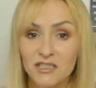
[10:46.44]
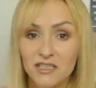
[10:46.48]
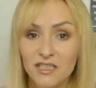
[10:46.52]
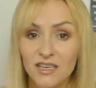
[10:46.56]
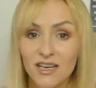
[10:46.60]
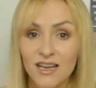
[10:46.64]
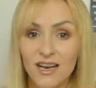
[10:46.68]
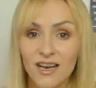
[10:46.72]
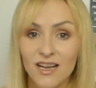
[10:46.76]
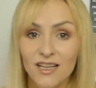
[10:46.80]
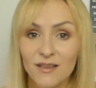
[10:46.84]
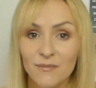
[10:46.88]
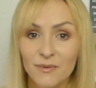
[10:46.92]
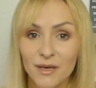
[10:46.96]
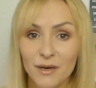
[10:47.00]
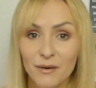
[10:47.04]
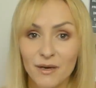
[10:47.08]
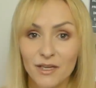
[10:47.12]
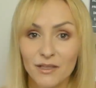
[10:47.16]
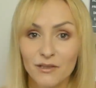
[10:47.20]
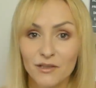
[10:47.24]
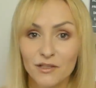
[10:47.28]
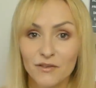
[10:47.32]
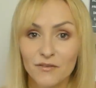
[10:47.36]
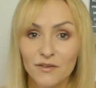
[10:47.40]
tyle lat
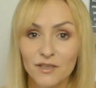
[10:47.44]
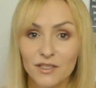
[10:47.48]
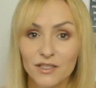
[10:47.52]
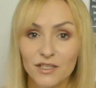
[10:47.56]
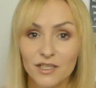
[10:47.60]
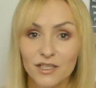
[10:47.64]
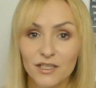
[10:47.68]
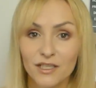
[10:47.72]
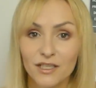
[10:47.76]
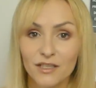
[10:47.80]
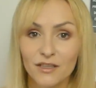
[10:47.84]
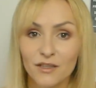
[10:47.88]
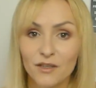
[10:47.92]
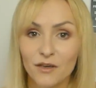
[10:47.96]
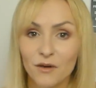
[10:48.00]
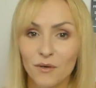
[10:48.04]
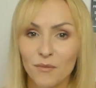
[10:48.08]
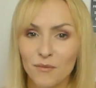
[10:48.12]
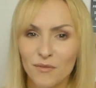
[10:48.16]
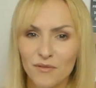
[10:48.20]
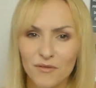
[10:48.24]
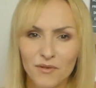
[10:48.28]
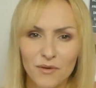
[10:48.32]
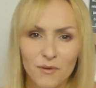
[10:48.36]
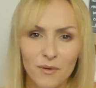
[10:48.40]
miała doświadczenie, to
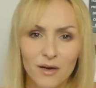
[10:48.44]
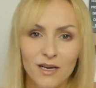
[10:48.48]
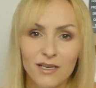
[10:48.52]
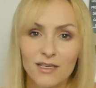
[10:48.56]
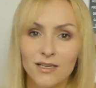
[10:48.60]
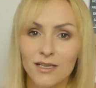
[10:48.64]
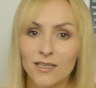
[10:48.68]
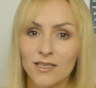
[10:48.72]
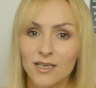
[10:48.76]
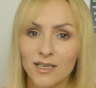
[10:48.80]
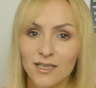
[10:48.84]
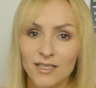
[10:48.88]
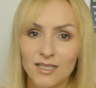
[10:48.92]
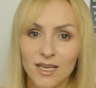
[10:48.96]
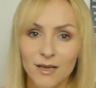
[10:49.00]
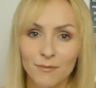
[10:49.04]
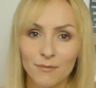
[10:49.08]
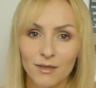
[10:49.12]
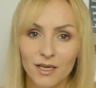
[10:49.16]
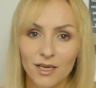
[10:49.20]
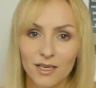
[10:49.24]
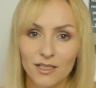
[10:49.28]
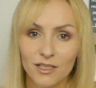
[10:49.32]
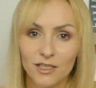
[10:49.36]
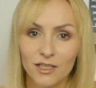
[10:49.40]
mówiła, że
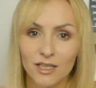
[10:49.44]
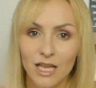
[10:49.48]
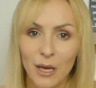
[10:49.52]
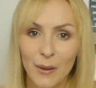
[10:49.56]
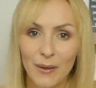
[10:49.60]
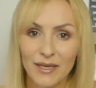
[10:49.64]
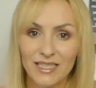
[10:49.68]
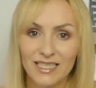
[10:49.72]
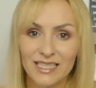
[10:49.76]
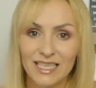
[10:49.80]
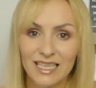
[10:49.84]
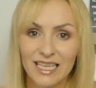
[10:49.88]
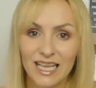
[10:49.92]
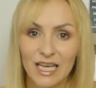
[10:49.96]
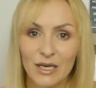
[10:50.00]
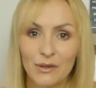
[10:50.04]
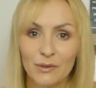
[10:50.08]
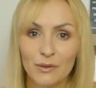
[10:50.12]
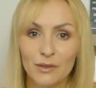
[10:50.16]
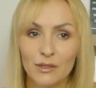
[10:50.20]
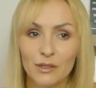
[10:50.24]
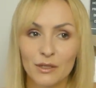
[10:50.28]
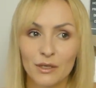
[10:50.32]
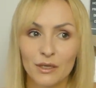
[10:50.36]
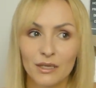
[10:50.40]
czasami jak czytała
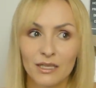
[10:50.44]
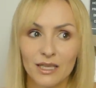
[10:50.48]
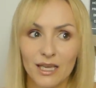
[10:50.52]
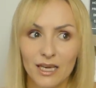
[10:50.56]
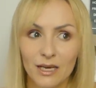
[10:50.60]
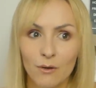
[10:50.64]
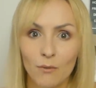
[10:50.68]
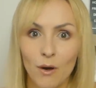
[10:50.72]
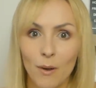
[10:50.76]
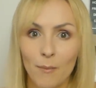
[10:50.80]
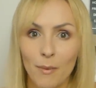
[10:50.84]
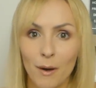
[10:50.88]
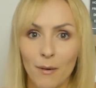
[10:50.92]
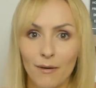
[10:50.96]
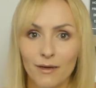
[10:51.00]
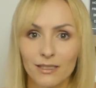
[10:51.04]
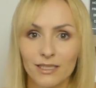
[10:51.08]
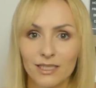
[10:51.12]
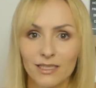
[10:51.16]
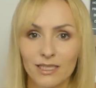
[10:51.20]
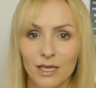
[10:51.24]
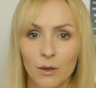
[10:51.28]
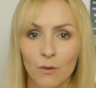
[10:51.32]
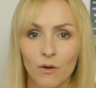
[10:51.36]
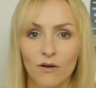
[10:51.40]
scenariusz, to i tak łapała
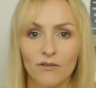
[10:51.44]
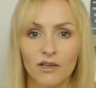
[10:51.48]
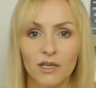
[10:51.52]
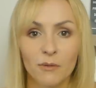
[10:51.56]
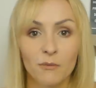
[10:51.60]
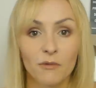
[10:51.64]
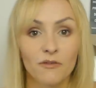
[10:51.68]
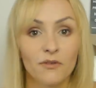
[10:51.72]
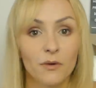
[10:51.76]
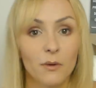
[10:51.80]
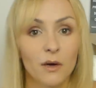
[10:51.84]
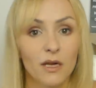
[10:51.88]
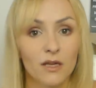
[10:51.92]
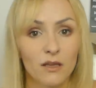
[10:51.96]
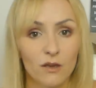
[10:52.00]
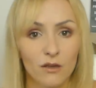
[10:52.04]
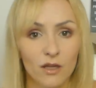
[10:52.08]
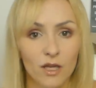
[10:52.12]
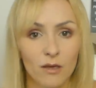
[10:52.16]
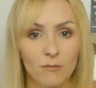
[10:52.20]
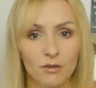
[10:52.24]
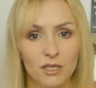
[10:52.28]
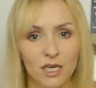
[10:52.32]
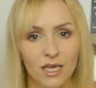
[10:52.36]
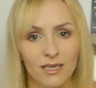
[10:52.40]
się za głowę i mówiła, to
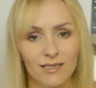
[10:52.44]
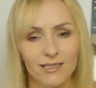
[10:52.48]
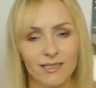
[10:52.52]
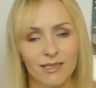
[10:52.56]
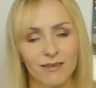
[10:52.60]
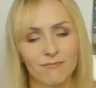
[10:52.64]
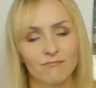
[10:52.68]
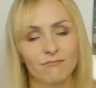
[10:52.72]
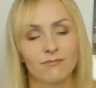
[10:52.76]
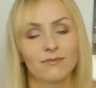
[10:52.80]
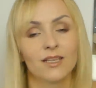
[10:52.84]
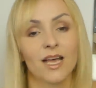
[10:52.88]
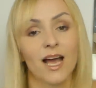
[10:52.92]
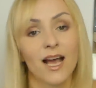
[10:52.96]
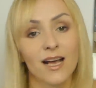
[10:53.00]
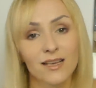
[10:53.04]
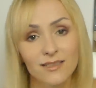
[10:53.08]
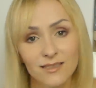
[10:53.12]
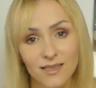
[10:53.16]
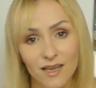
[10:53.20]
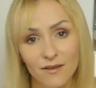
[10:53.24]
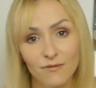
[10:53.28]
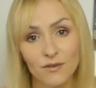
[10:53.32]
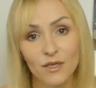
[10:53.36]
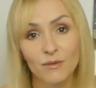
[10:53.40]
nie przejdzie. A
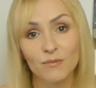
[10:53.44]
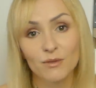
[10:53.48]
zawsze